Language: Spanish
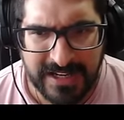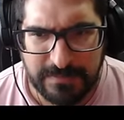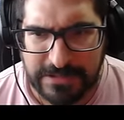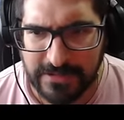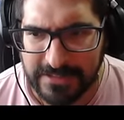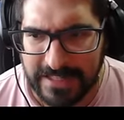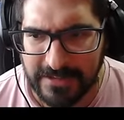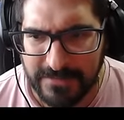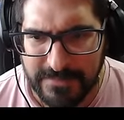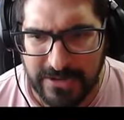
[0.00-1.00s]
Está
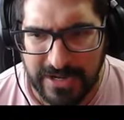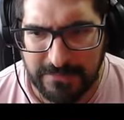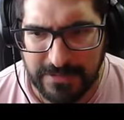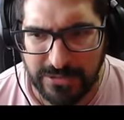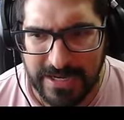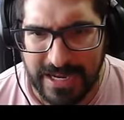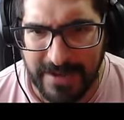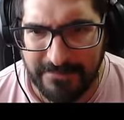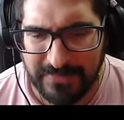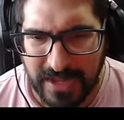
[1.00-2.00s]
¿no? Medio
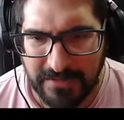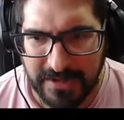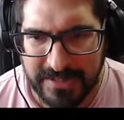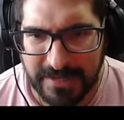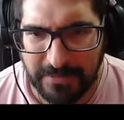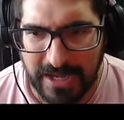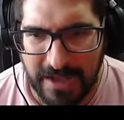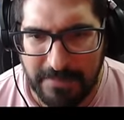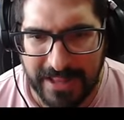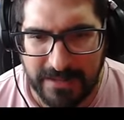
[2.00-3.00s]
creepizuela. A ver, será por acá.
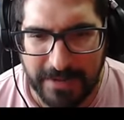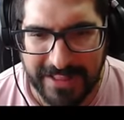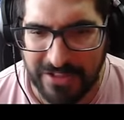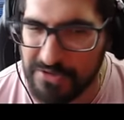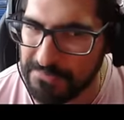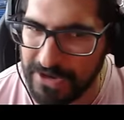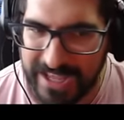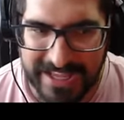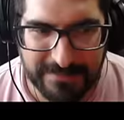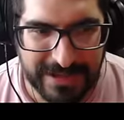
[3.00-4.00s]
Espérate, espérate. No es por
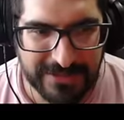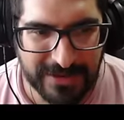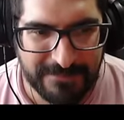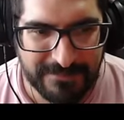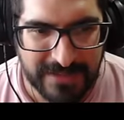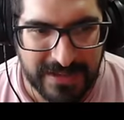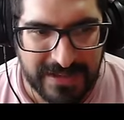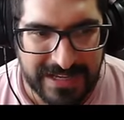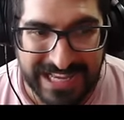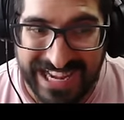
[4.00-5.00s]
ahí, hermano. ¿ah?
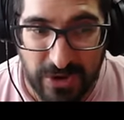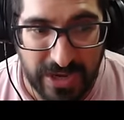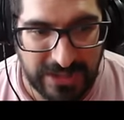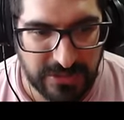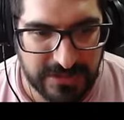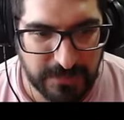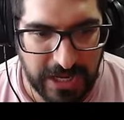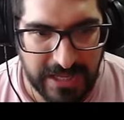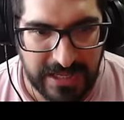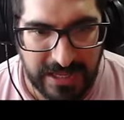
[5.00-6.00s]
Creo que no es por
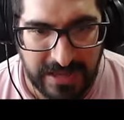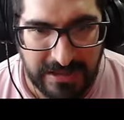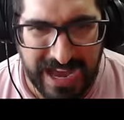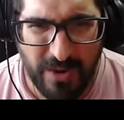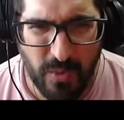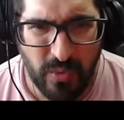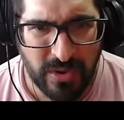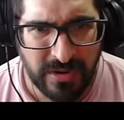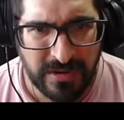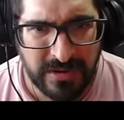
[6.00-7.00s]
ahí. ¡Au!
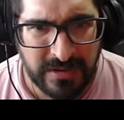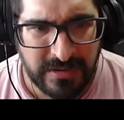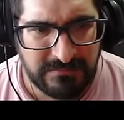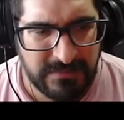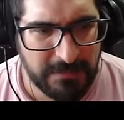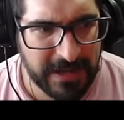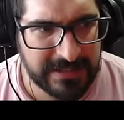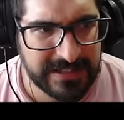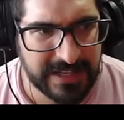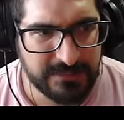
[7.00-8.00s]
Me
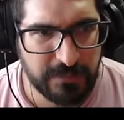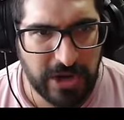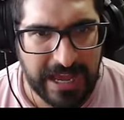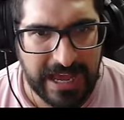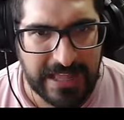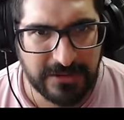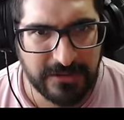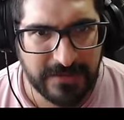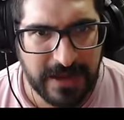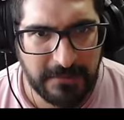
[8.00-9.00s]
parece que es por acá,
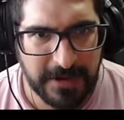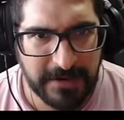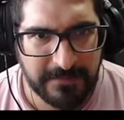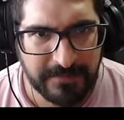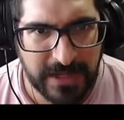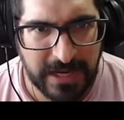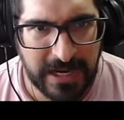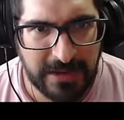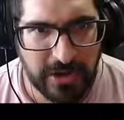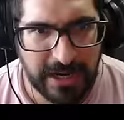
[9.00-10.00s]
¿no? A ver.
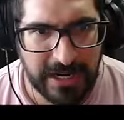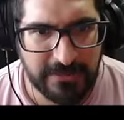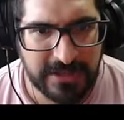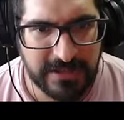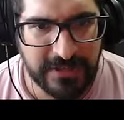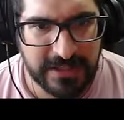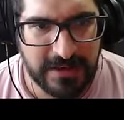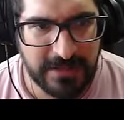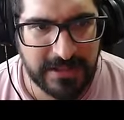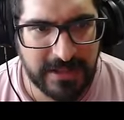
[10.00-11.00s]
Jalamos, jalamos. Sí,
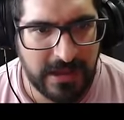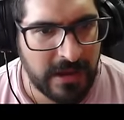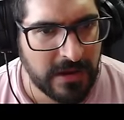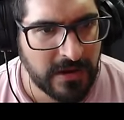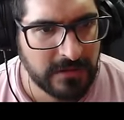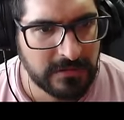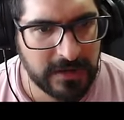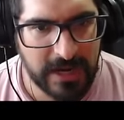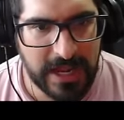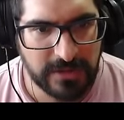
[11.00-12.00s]
efectivamente. Un
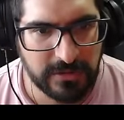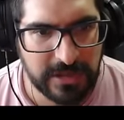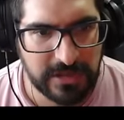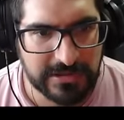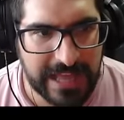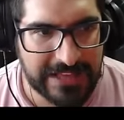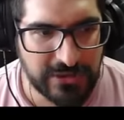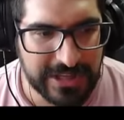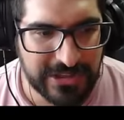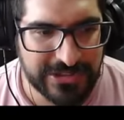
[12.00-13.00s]
crack, no A
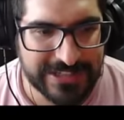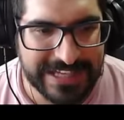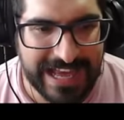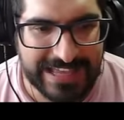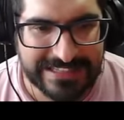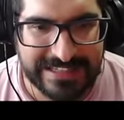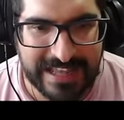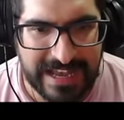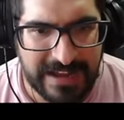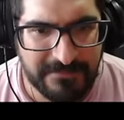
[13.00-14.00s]
nudillos no se la hacen, ¿ah?